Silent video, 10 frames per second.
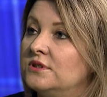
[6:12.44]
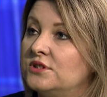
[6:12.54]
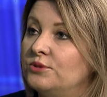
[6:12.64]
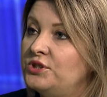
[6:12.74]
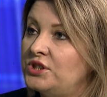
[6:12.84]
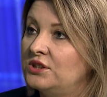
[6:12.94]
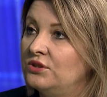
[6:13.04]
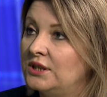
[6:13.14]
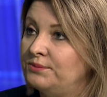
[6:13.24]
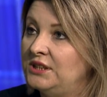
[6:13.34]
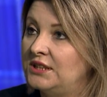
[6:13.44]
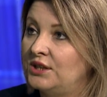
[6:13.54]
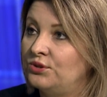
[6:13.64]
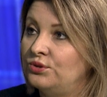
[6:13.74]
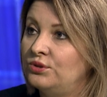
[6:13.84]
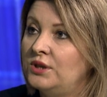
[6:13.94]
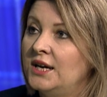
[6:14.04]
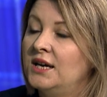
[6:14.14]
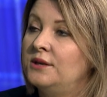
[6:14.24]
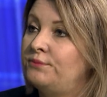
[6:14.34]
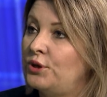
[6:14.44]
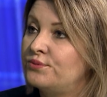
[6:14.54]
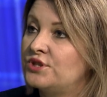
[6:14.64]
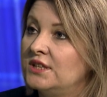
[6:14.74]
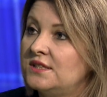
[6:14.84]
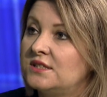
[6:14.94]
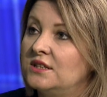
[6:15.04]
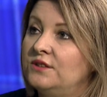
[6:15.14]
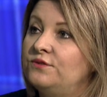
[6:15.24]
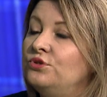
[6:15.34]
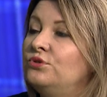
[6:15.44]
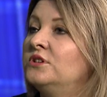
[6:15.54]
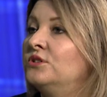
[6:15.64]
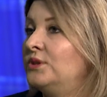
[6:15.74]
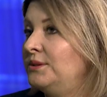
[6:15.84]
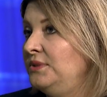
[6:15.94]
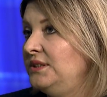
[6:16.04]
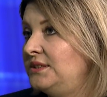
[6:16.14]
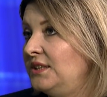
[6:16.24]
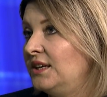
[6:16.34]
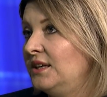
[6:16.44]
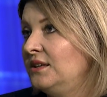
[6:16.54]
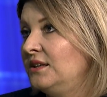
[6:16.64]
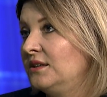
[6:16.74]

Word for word: zdobycia tego kapitału poprzez wtórną emisję